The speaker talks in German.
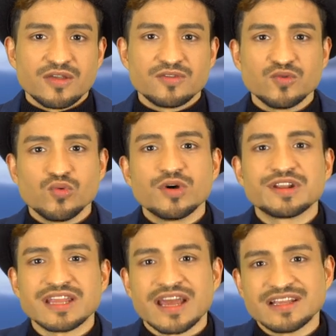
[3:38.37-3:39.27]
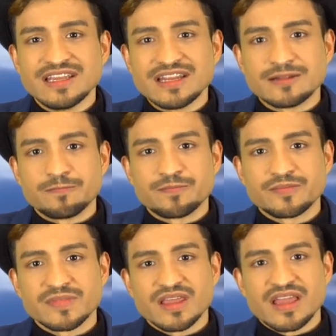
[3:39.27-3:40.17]
zu reagieren.
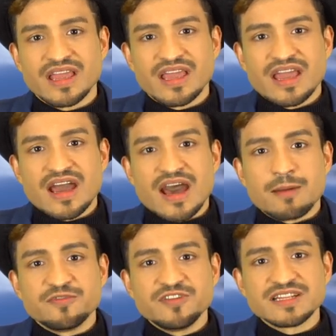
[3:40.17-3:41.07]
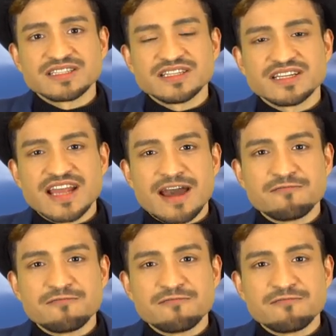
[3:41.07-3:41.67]
Am 14.